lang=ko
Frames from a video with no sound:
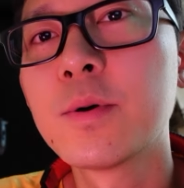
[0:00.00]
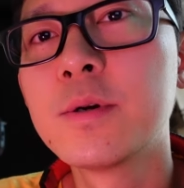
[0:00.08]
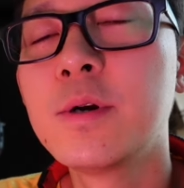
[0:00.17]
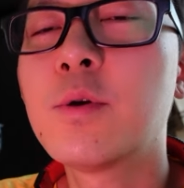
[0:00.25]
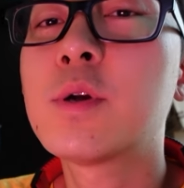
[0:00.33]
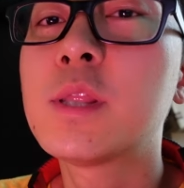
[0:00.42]

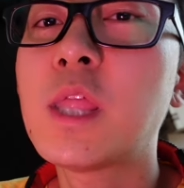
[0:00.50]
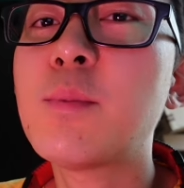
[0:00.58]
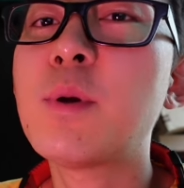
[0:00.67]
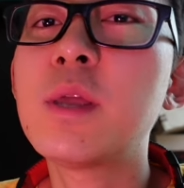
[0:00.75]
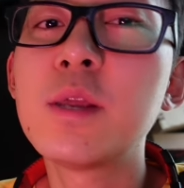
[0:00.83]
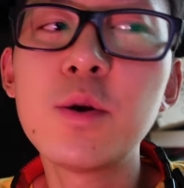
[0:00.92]
그렇기
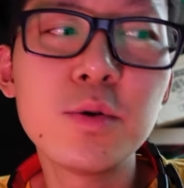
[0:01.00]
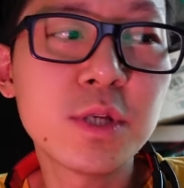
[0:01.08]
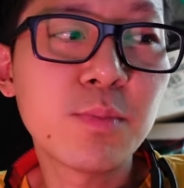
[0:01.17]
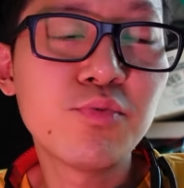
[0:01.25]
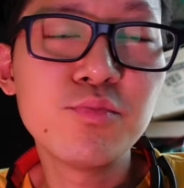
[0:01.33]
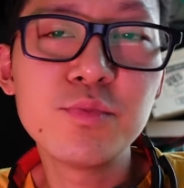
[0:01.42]
때문에 이런
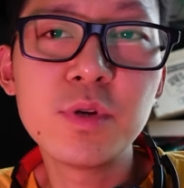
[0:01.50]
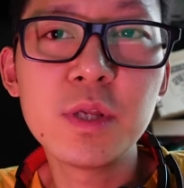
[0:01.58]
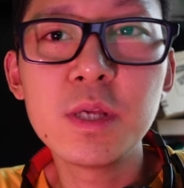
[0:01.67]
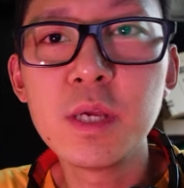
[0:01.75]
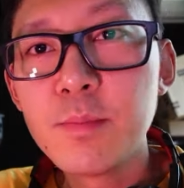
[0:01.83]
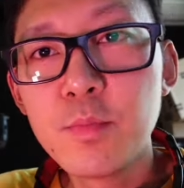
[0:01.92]

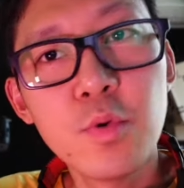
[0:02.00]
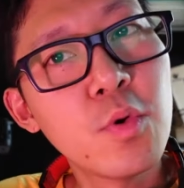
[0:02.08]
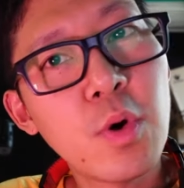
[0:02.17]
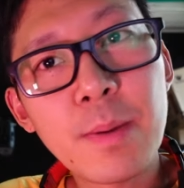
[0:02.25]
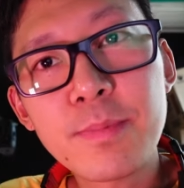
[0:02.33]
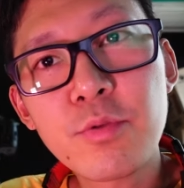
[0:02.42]
제품들이
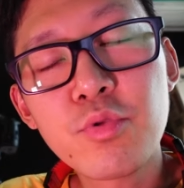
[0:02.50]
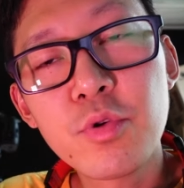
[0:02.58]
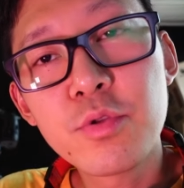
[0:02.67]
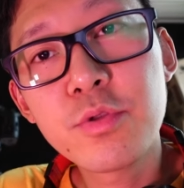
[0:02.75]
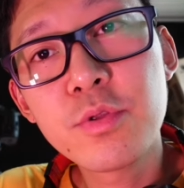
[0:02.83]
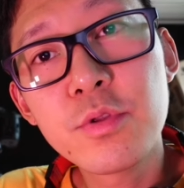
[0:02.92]
뭐
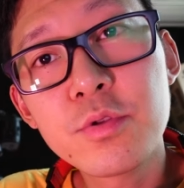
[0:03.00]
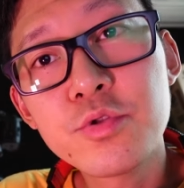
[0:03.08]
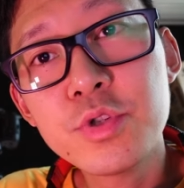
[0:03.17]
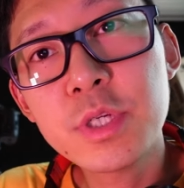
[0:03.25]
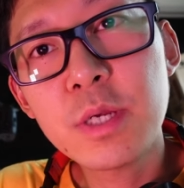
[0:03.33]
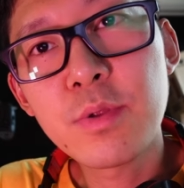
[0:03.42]
앞다투어
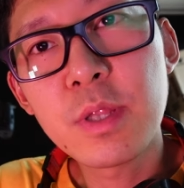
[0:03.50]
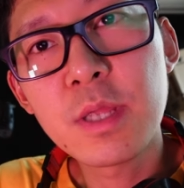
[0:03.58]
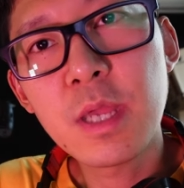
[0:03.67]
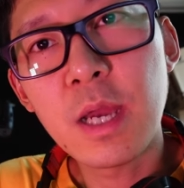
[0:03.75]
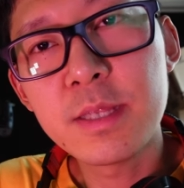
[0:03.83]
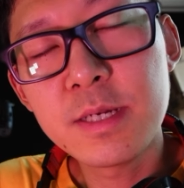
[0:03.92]
출시가 되는
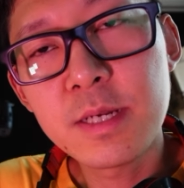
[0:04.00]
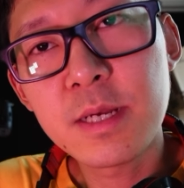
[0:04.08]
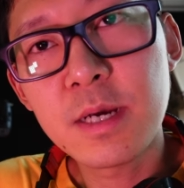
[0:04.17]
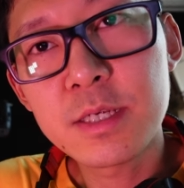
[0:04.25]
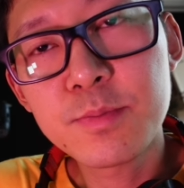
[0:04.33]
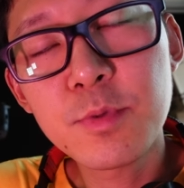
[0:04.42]
게
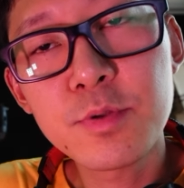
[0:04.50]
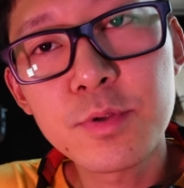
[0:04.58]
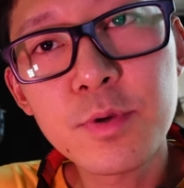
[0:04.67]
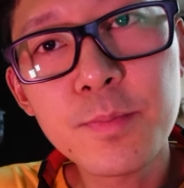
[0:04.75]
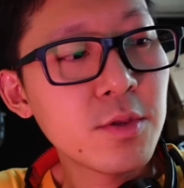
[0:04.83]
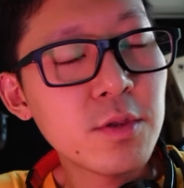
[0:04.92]
아닐까
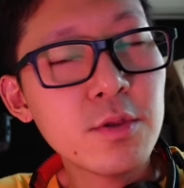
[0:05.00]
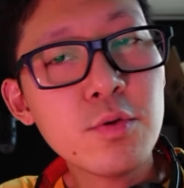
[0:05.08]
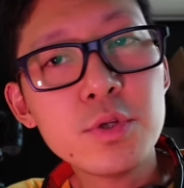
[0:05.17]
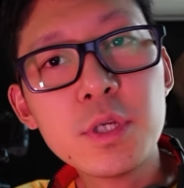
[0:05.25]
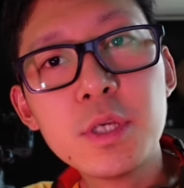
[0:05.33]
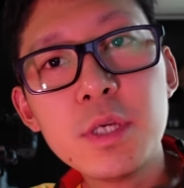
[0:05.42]
싶거든요
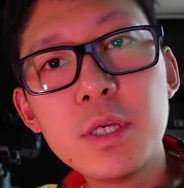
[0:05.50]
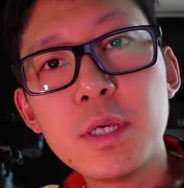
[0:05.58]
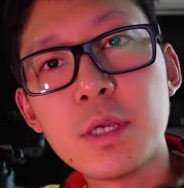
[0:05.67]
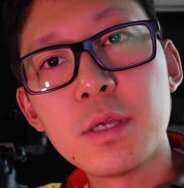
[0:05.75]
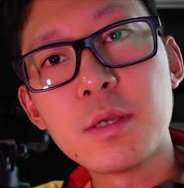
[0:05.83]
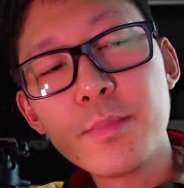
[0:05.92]

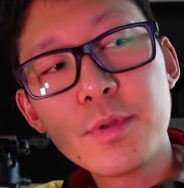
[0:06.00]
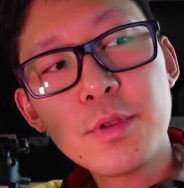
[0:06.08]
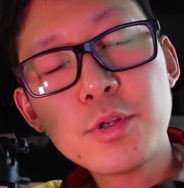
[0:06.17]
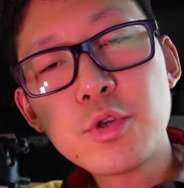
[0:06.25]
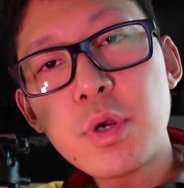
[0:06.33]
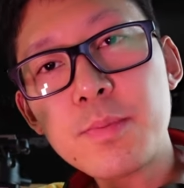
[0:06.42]
솔직히
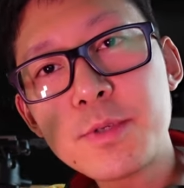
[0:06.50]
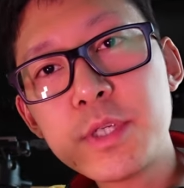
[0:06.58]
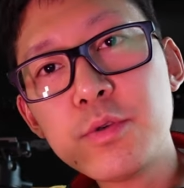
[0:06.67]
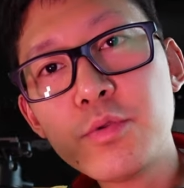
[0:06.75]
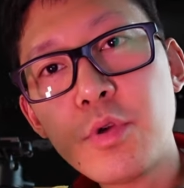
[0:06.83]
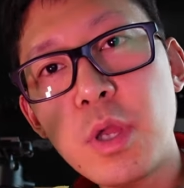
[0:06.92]
설정값
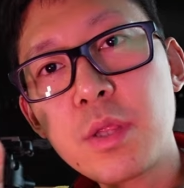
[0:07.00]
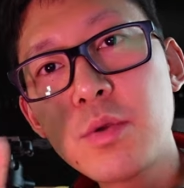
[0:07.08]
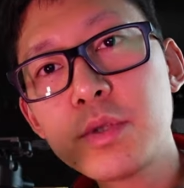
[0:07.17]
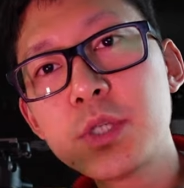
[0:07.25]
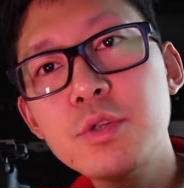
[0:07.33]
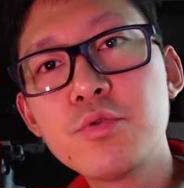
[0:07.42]
치고서
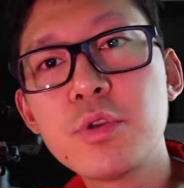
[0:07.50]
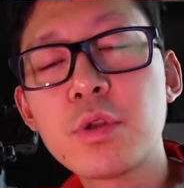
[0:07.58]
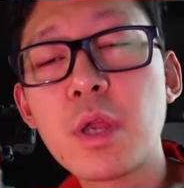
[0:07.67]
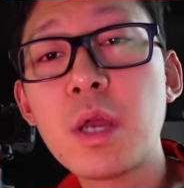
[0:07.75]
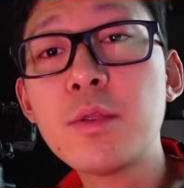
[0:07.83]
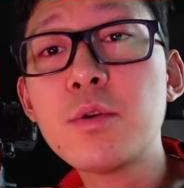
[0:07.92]
엔터 치고
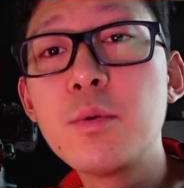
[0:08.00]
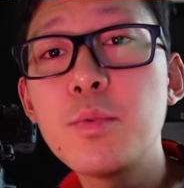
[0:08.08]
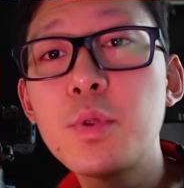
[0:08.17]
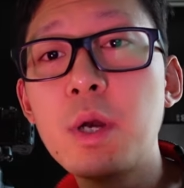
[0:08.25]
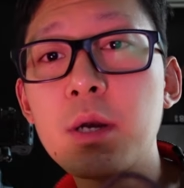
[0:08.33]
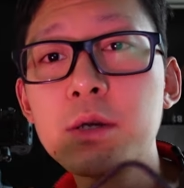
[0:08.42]
이렇게 하는
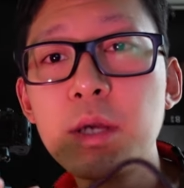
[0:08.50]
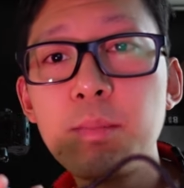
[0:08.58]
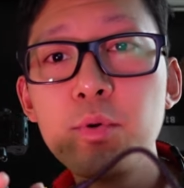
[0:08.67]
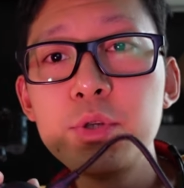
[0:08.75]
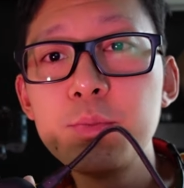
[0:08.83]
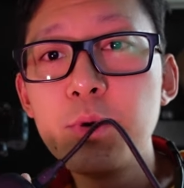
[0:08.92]
것보다 그냥
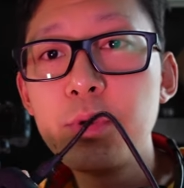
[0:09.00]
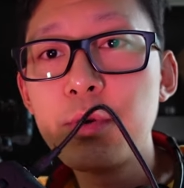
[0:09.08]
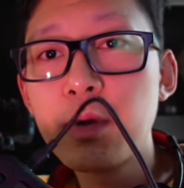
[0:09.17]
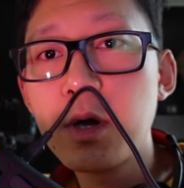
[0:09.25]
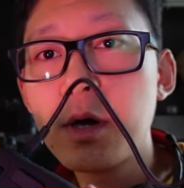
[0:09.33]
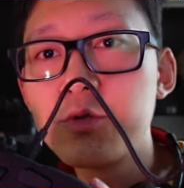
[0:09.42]
보시면
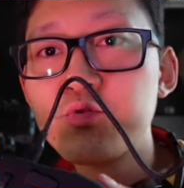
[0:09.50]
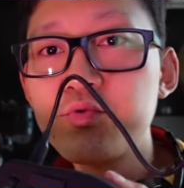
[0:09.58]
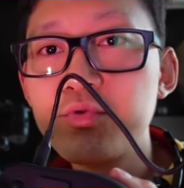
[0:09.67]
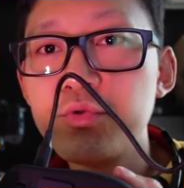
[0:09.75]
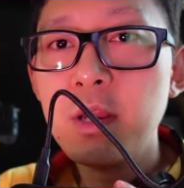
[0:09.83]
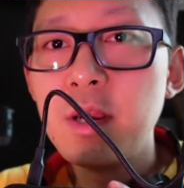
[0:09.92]
이렇게
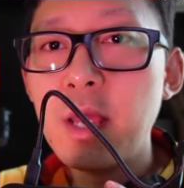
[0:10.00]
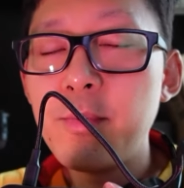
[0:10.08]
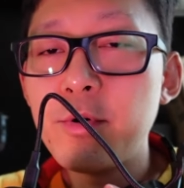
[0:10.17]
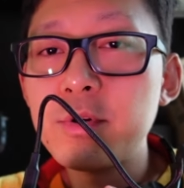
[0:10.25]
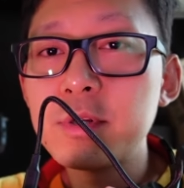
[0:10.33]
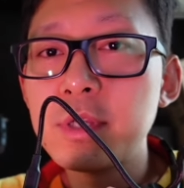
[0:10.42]
해가지고
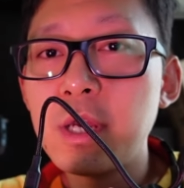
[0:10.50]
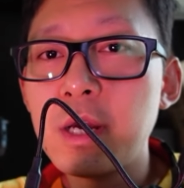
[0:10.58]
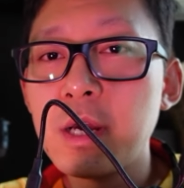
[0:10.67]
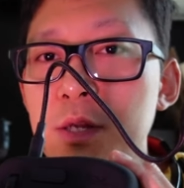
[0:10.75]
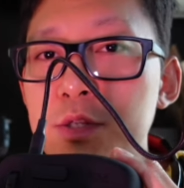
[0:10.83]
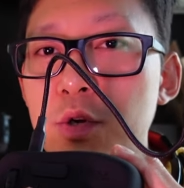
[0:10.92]
레버를
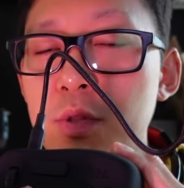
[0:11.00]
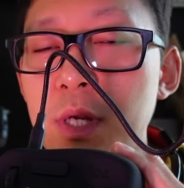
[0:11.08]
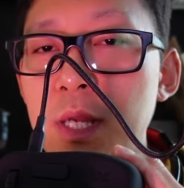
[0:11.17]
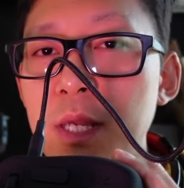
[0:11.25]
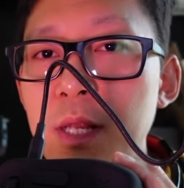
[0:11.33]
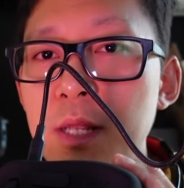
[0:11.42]
그냥
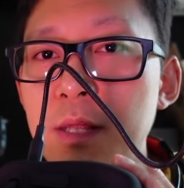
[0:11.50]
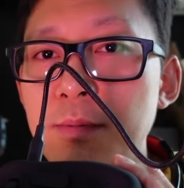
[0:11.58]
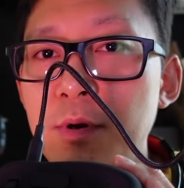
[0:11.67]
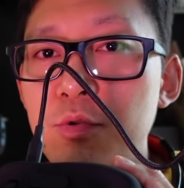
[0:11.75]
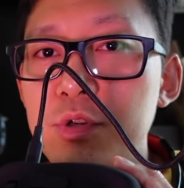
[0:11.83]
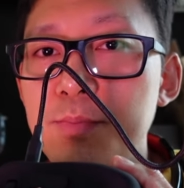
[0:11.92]
적당히 1, 2, 3,
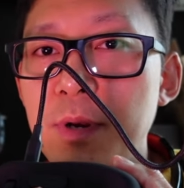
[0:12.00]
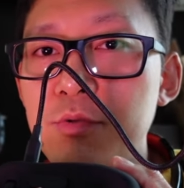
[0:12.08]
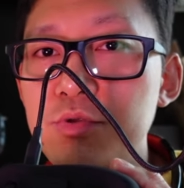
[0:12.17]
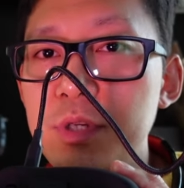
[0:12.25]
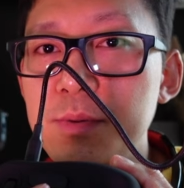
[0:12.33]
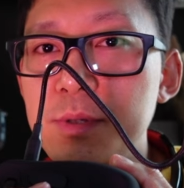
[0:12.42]
4, 5, 6, 7, 8,
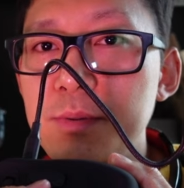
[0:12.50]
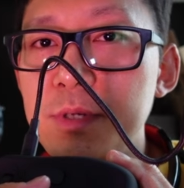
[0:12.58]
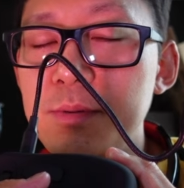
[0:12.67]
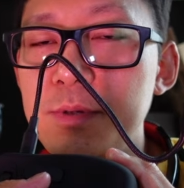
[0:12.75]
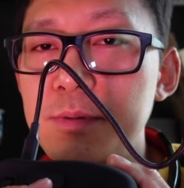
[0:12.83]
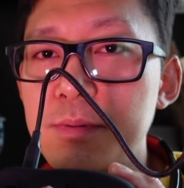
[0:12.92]
9, 11,
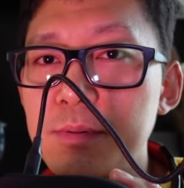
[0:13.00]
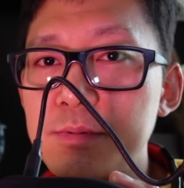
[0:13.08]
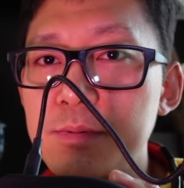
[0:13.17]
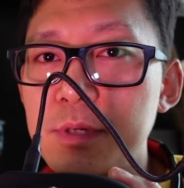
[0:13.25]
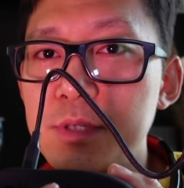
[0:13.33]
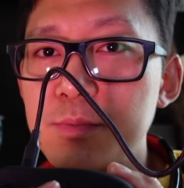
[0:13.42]
12, 13,
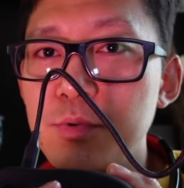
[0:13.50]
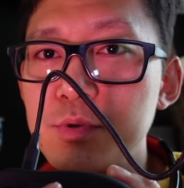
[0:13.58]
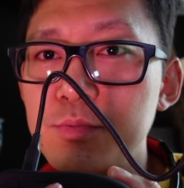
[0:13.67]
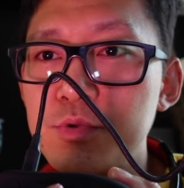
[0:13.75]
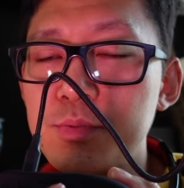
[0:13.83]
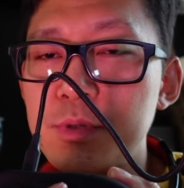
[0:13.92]
14, 15,
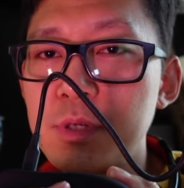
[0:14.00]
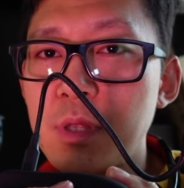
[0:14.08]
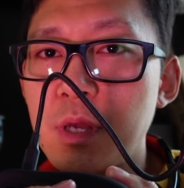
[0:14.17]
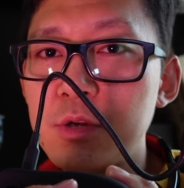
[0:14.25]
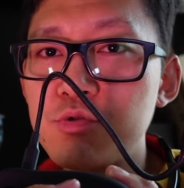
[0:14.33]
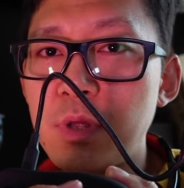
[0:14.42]
16, 17
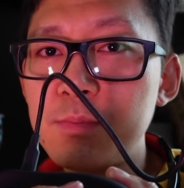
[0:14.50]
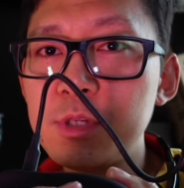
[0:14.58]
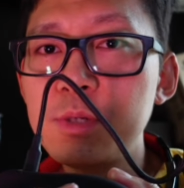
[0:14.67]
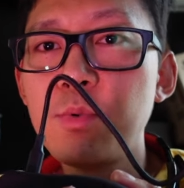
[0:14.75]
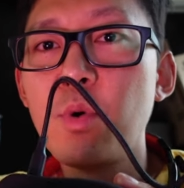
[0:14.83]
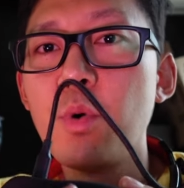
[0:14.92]
이렇게 해가지고
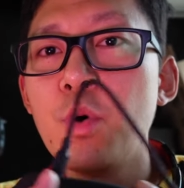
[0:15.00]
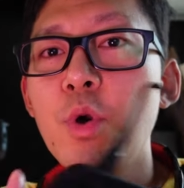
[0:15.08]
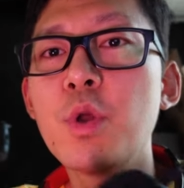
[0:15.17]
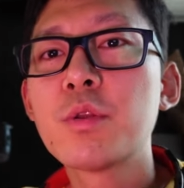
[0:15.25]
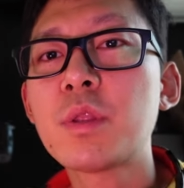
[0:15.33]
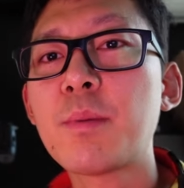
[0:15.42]
35
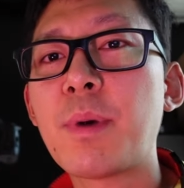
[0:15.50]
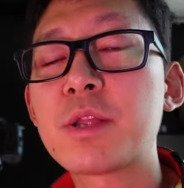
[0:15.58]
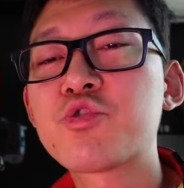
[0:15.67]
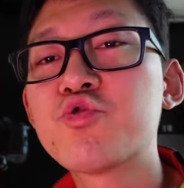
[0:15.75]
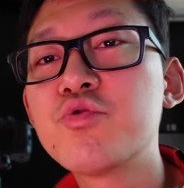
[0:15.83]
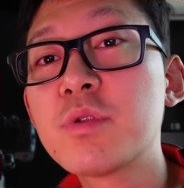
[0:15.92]
딱
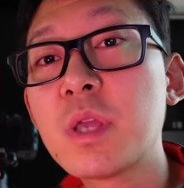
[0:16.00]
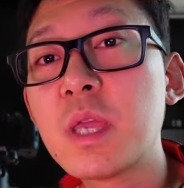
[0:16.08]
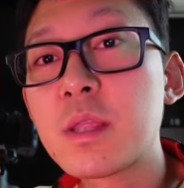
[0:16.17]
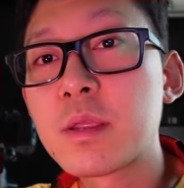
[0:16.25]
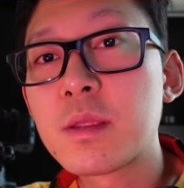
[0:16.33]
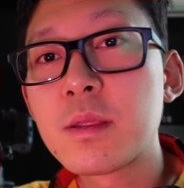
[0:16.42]
맞추는 게